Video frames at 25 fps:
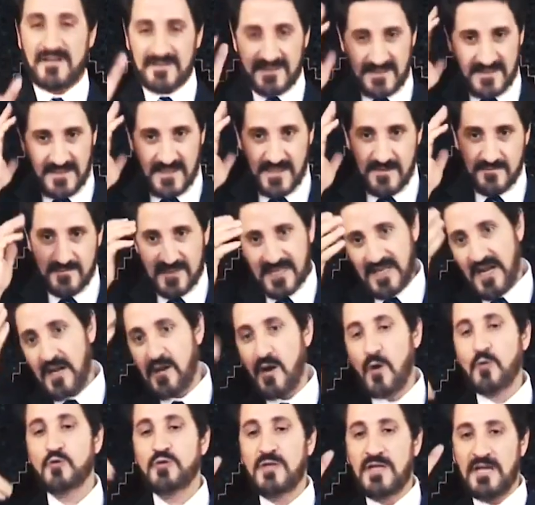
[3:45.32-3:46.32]
القضية
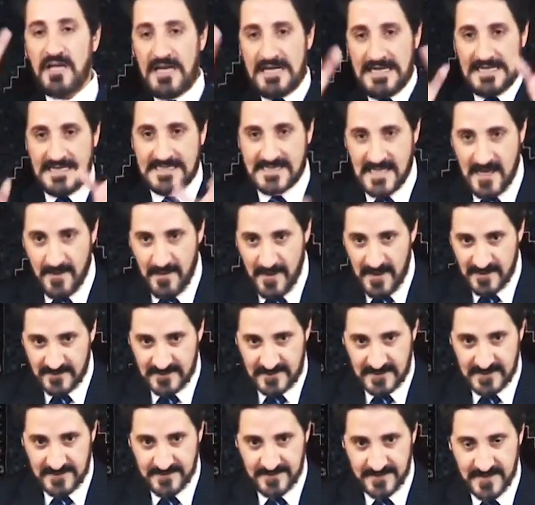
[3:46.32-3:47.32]
غير أن نعود إيه
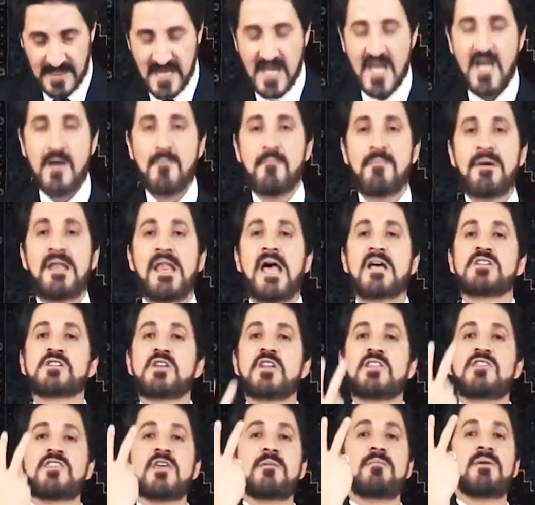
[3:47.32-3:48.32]
الحسابات من
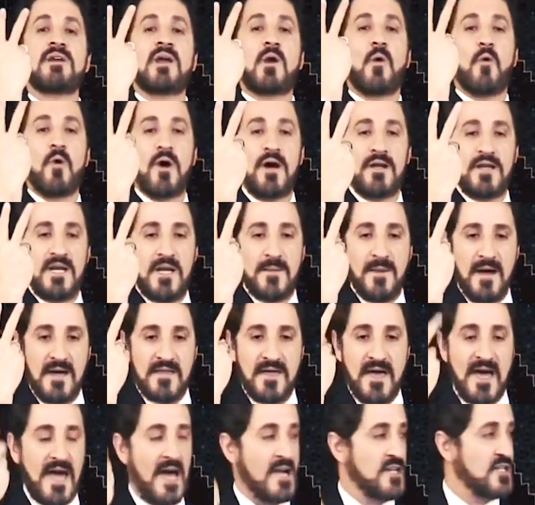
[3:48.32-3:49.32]
أجل اثنين من إخواني
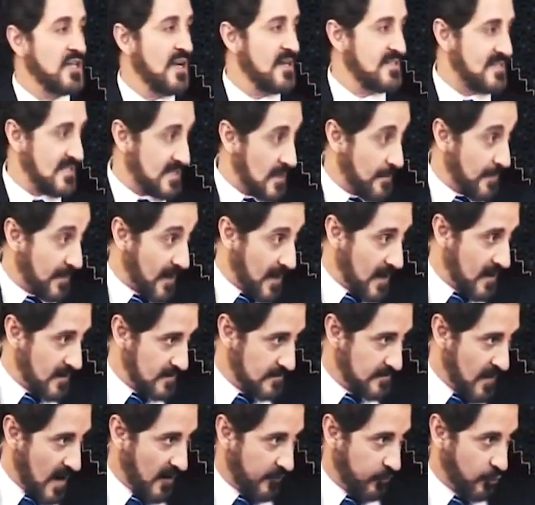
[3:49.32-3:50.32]
لماذا؟ الجنازة
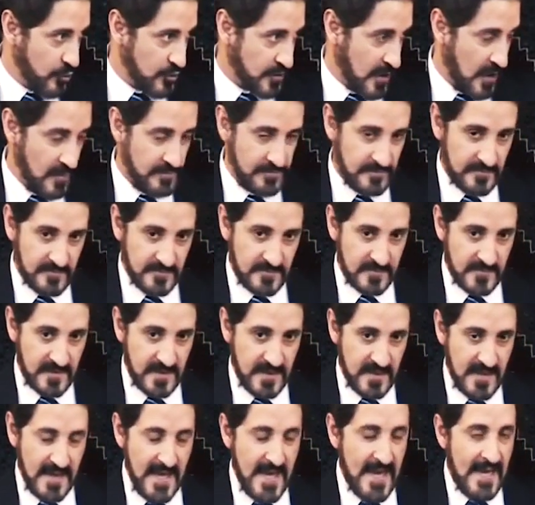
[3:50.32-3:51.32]
ستبقى محفوظة
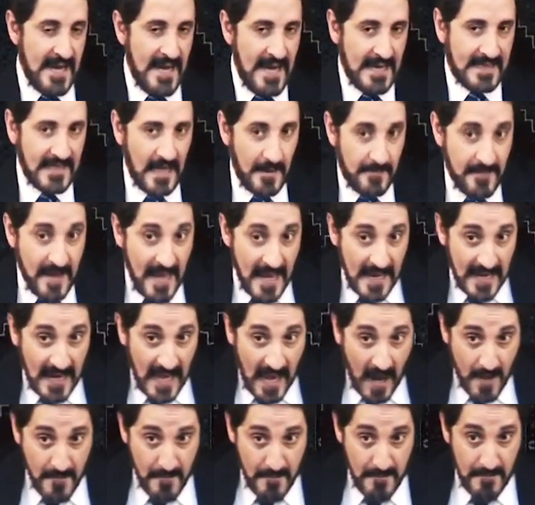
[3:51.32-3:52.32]
لكن أبناء
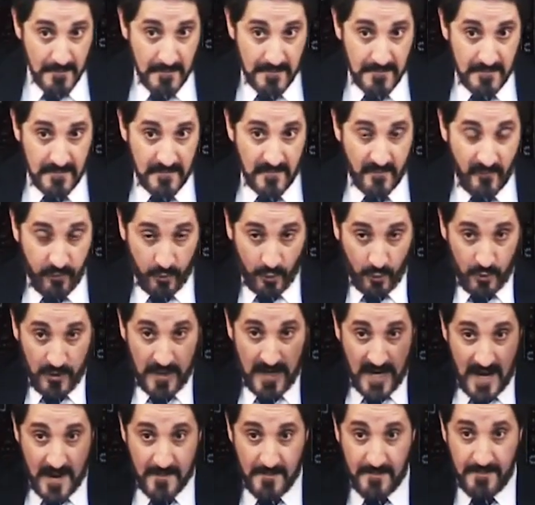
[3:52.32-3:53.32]
العم
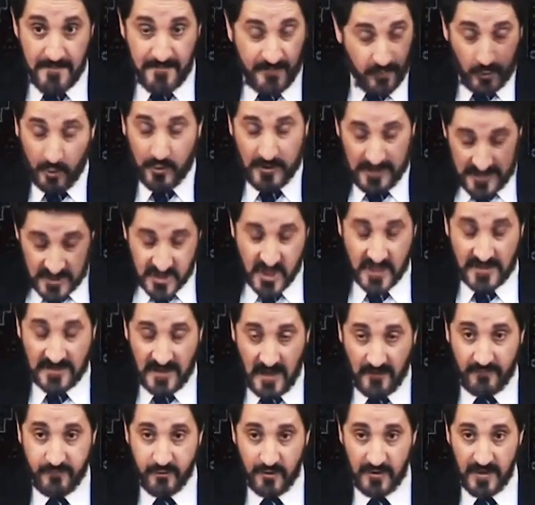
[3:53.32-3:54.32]
فروع الأب فروع
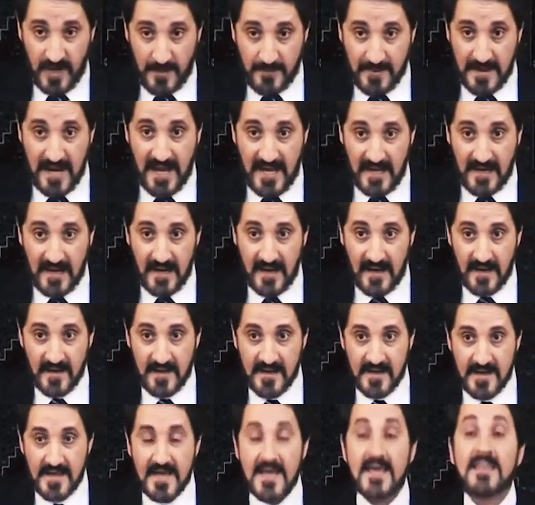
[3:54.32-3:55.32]
الجد عفوا الأب الأعلى
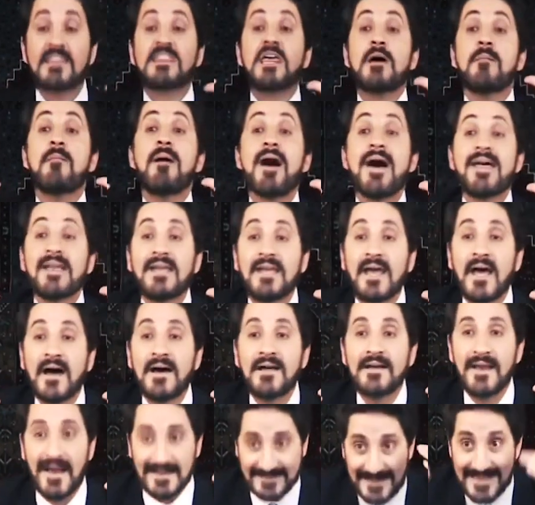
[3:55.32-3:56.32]

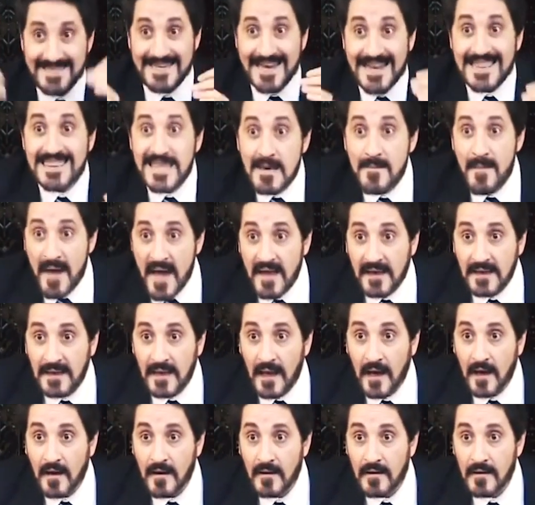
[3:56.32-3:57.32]
ثمانية نحتاج إلى
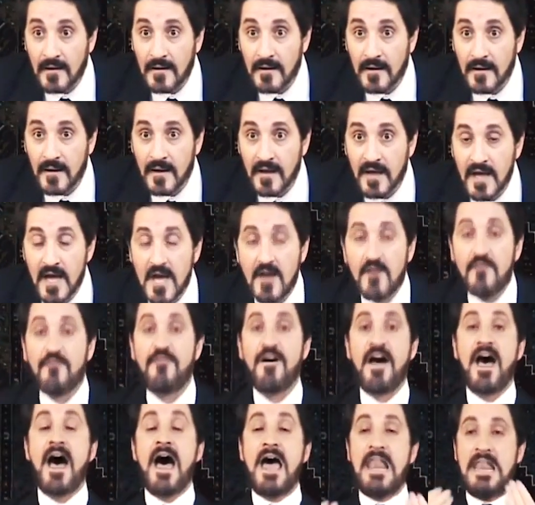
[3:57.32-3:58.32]
ثمانية
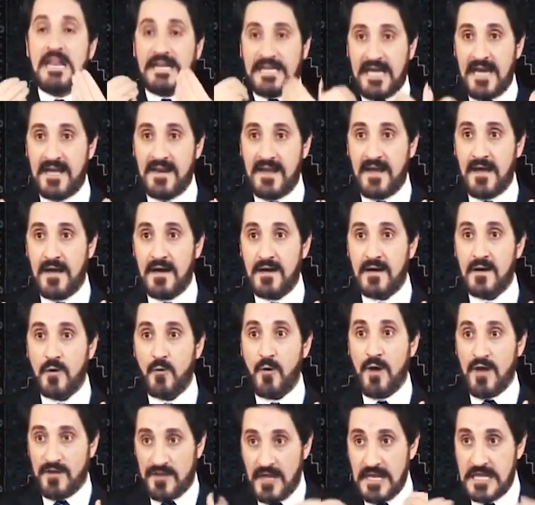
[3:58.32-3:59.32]
فأهلك أنا
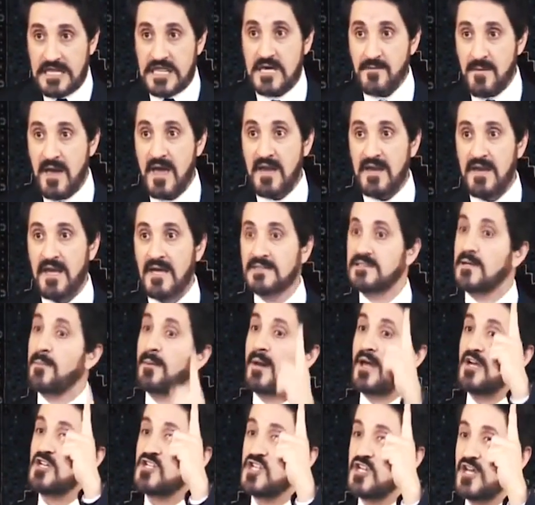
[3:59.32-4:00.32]
ويظل ثمانية
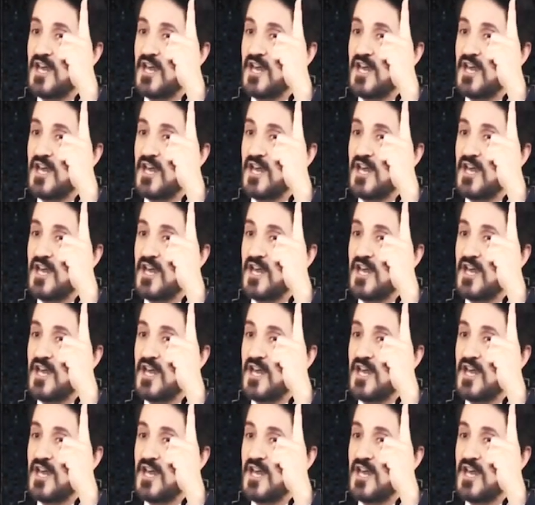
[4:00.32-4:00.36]
تبقى